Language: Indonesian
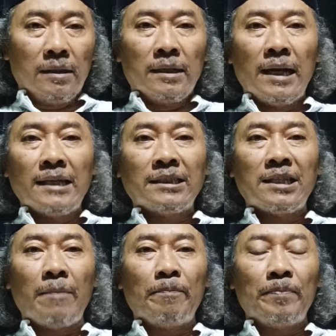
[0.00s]

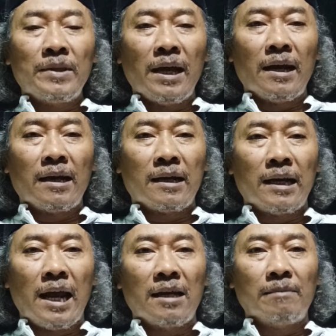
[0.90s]
nasabnya
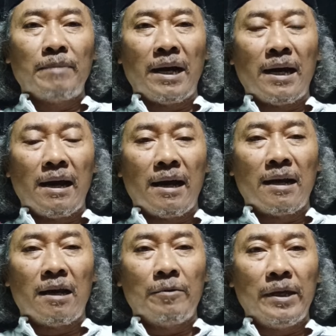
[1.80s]
klan
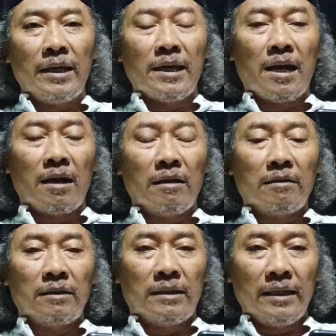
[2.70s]
Ba'alawi yang
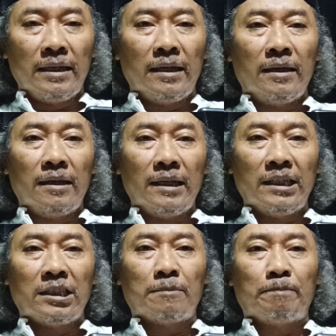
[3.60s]

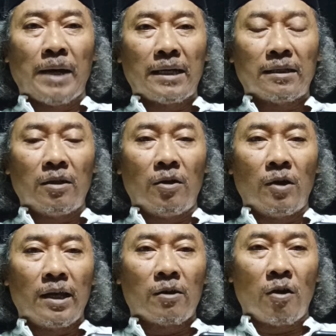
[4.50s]
diisbat
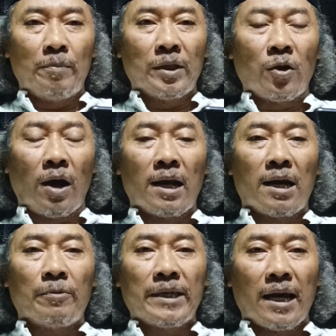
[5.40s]
oleh Robitoh
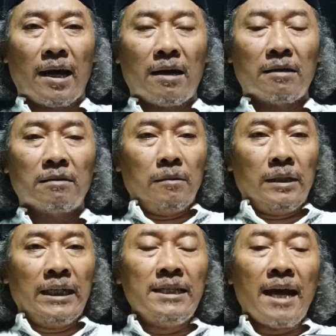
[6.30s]
Alawiyah
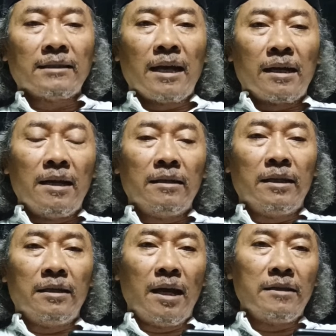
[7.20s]
dinyatakan
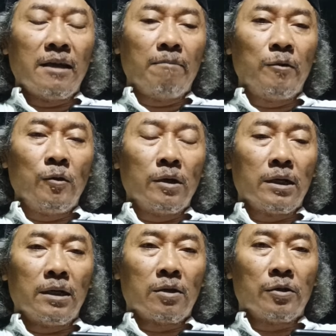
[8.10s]
tidak nyambung
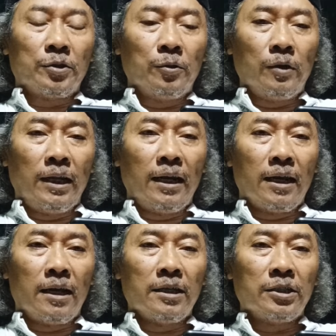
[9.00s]
ke
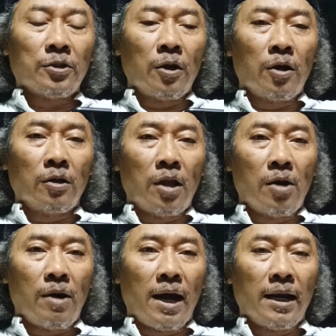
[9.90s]
Rasulullah
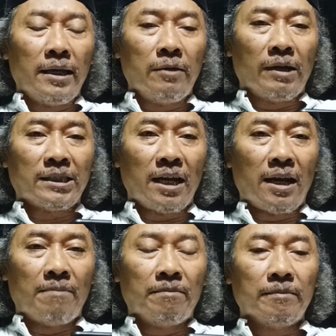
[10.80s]
Shallallahu Alaihi
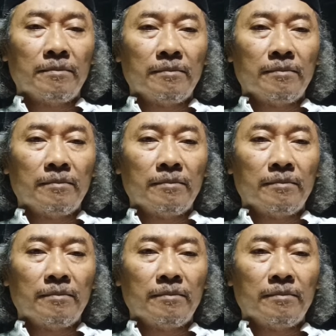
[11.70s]
Wasallam.